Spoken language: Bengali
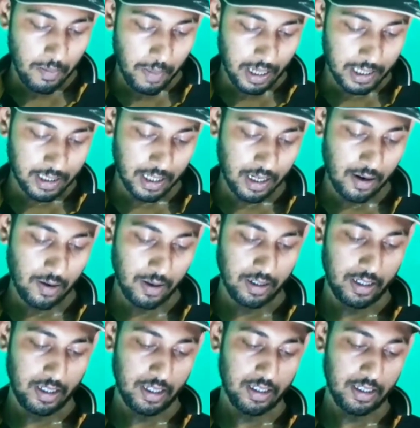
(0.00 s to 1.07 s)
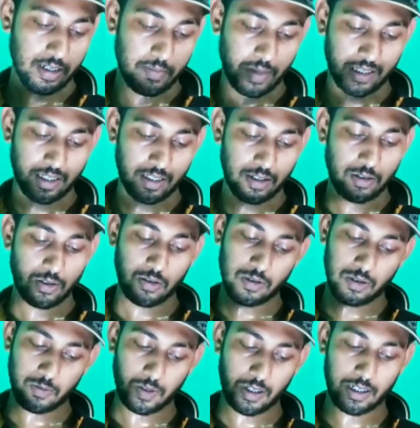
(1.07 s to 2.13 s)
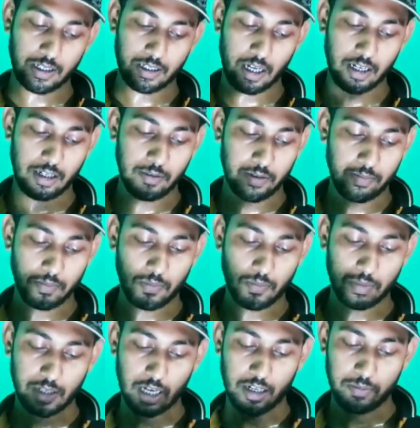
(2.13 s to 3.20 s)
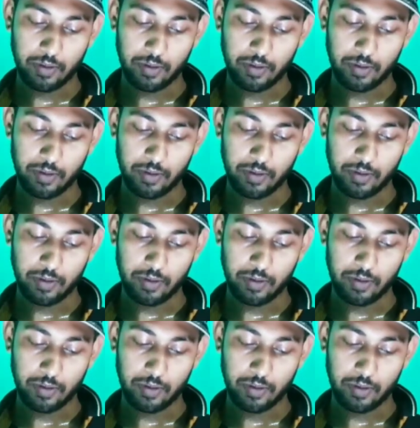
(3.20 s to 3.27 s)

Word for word: বাচ্চারা হয় ঠিক আছে এটা বাচ্চাদের জন্য এটা সাইড ইফেক্ট সাইড